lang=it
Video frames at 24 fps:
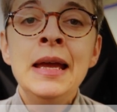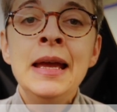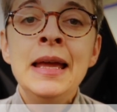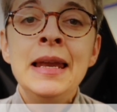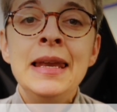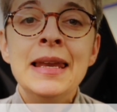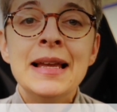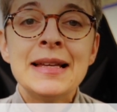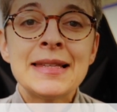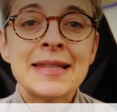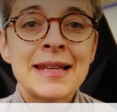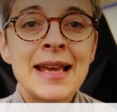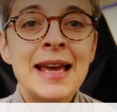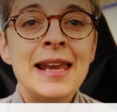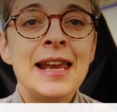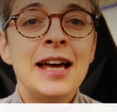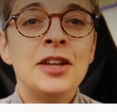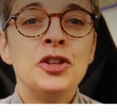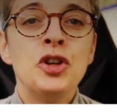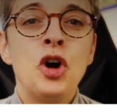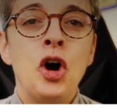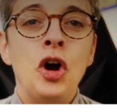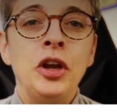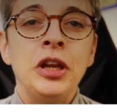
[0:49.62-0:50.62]
La
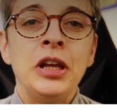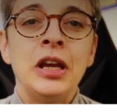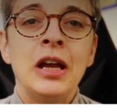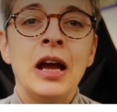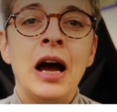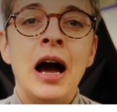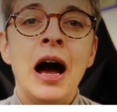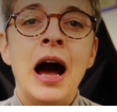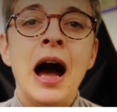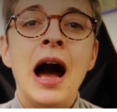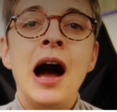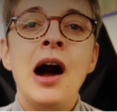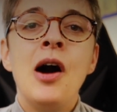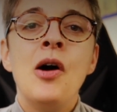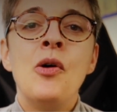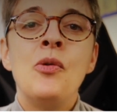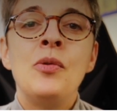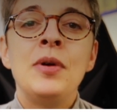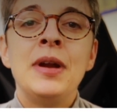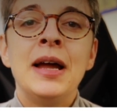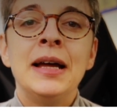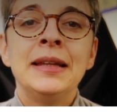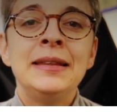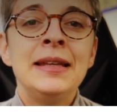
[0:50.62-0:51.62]
scala dorica ha
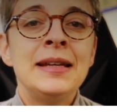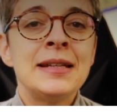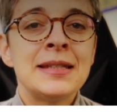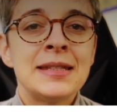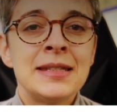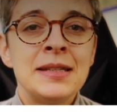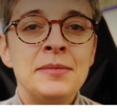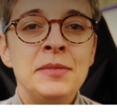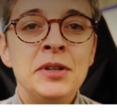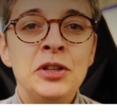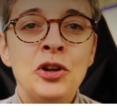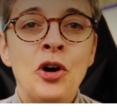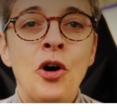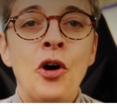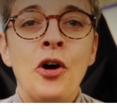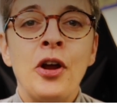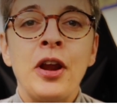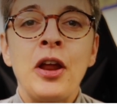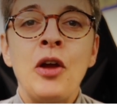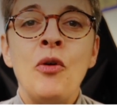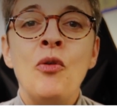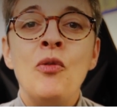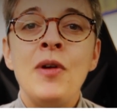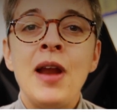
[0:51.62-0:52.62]
una terza
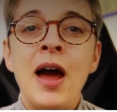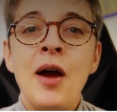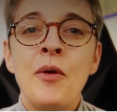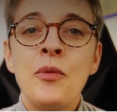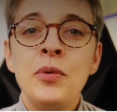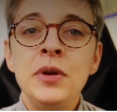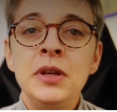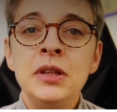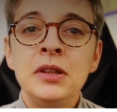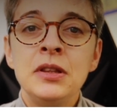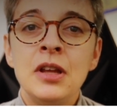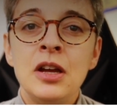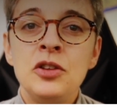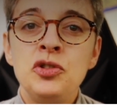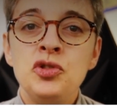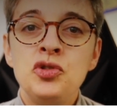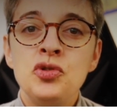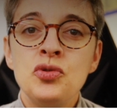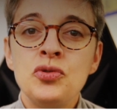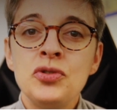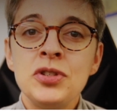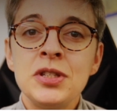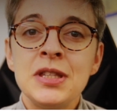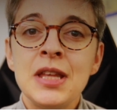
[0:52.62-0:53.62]
minore, una quinta
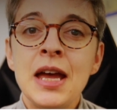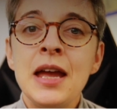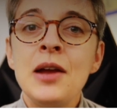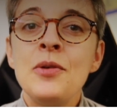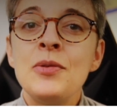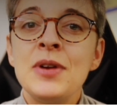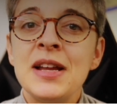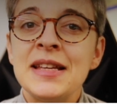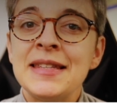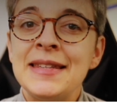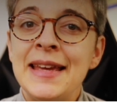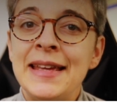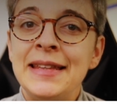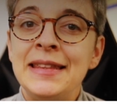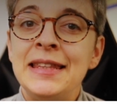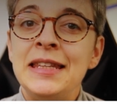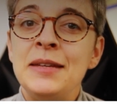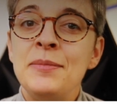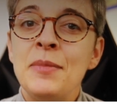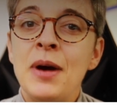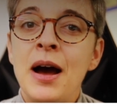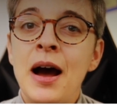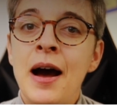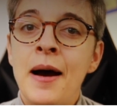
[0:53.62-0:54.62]
giusta e una
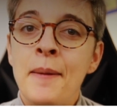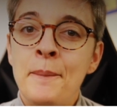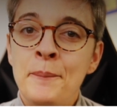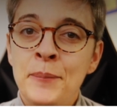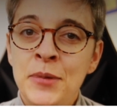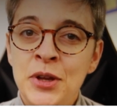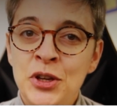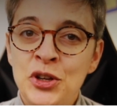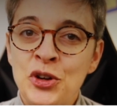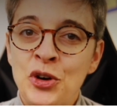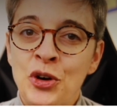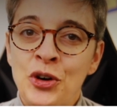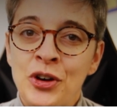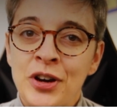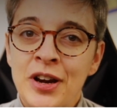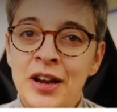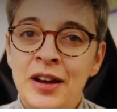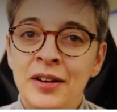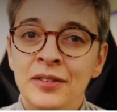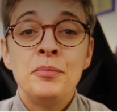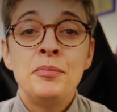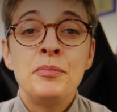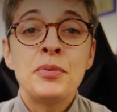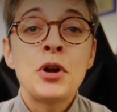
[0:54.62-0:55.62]
settima
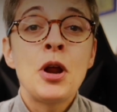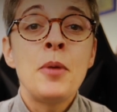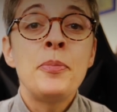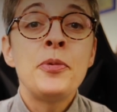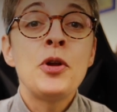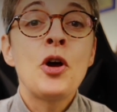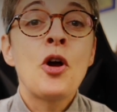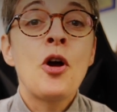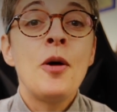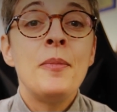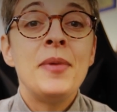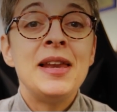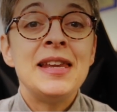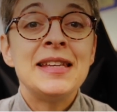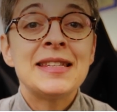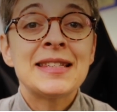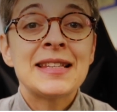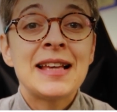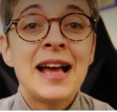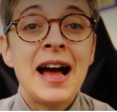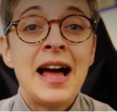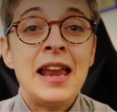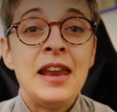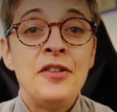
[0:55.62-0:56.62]
minore proprio come le
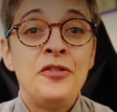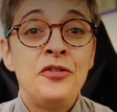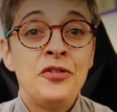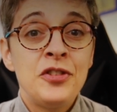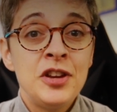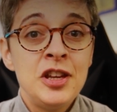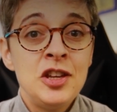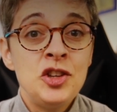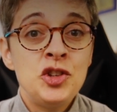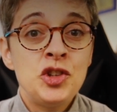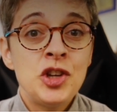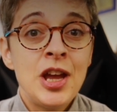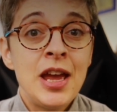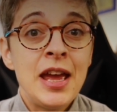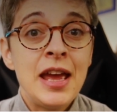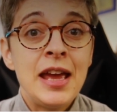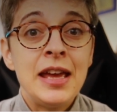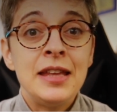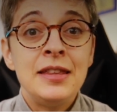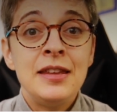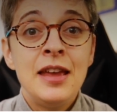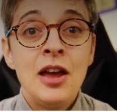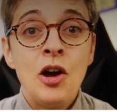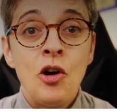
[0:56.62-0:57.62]
scale frigie
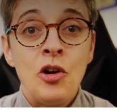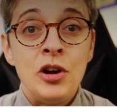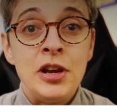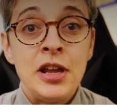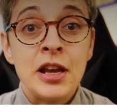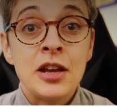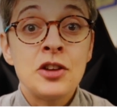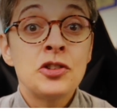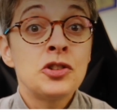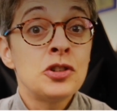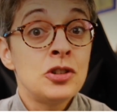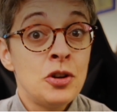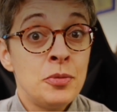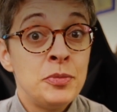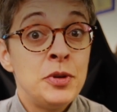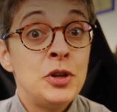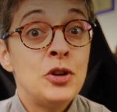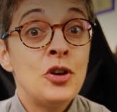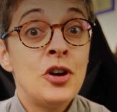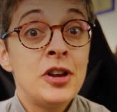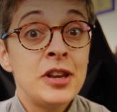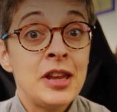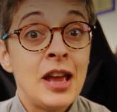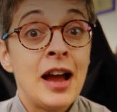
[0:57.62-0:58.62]
ed eolie, che sono
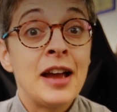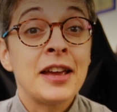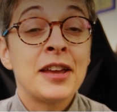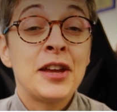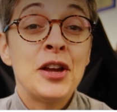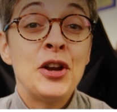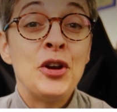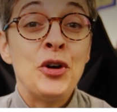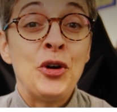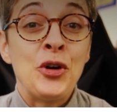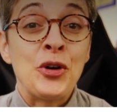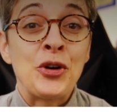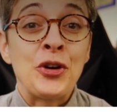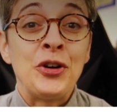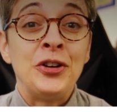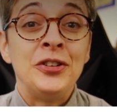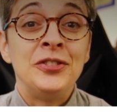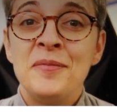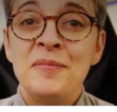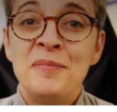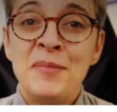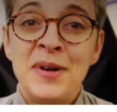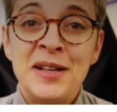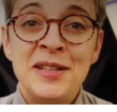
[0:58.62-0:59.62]
minori anche
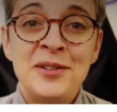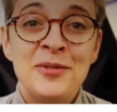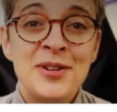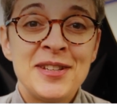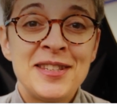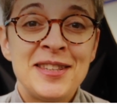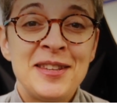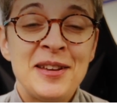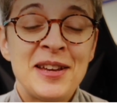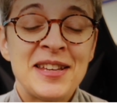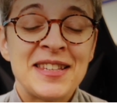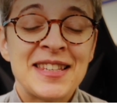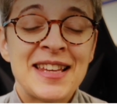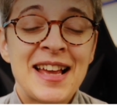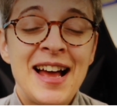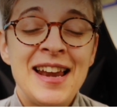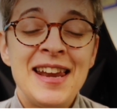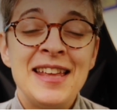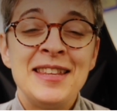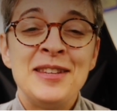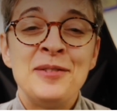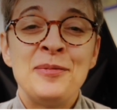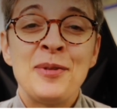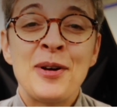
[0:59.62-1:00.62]
loro, ma di queste
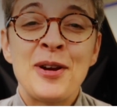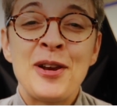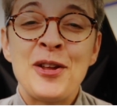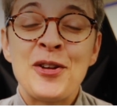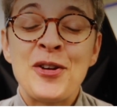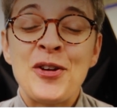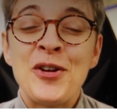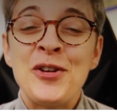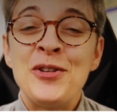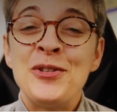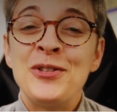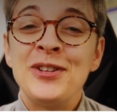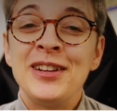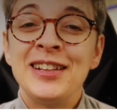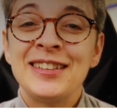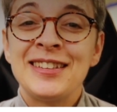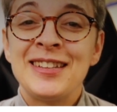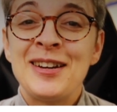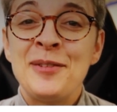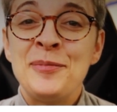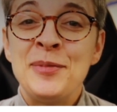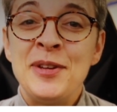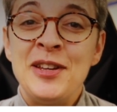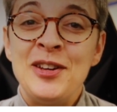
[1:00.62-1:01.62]
scale ti parlerò in
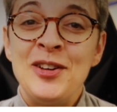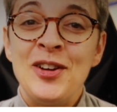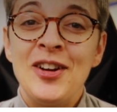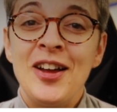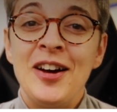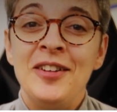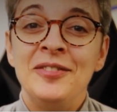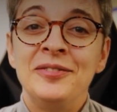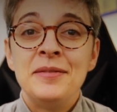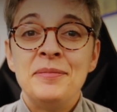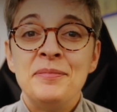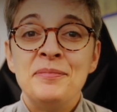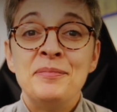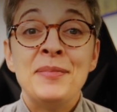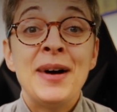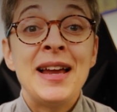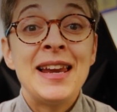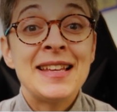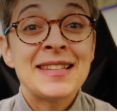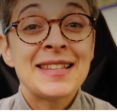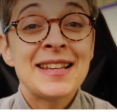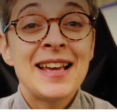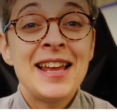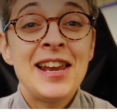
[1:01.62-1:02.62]
un'altra pillola ma
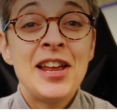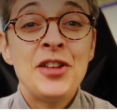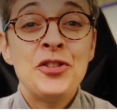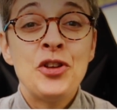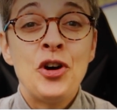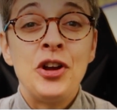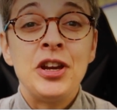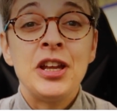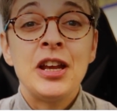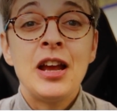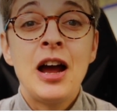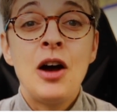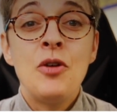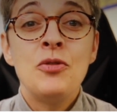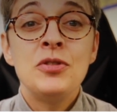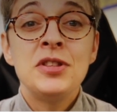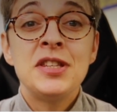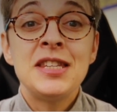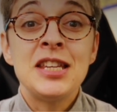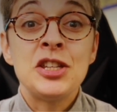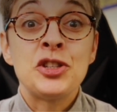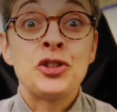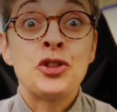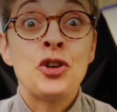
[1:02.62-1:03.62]
la scala dorica ha
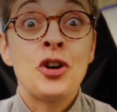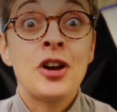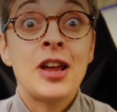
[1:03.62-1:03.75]
un sesto